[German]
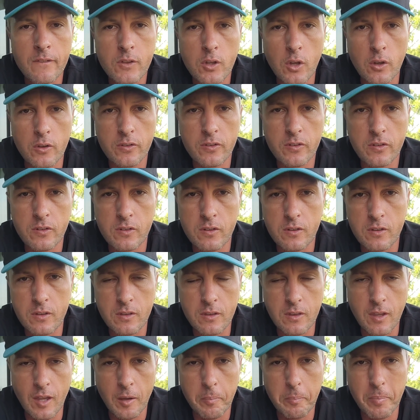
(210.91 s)
dass
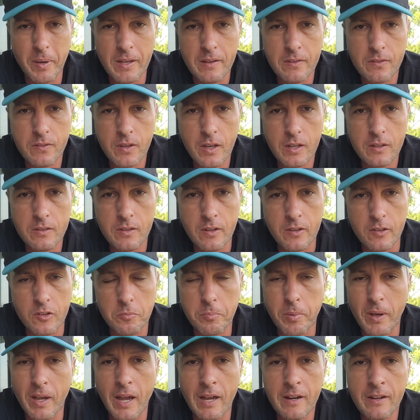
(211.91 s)
der
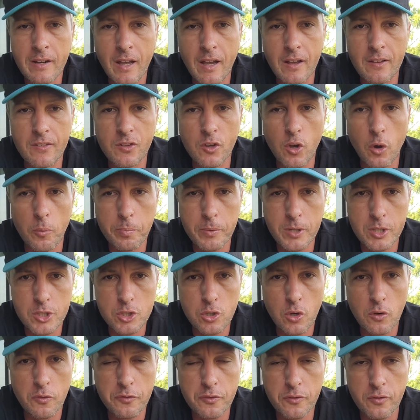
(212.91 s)
PCR-Test bei Einreise
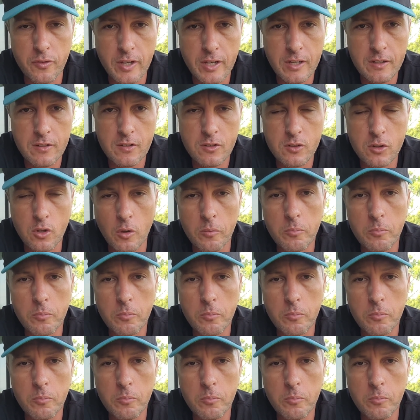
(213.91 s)
abgeschafft wird,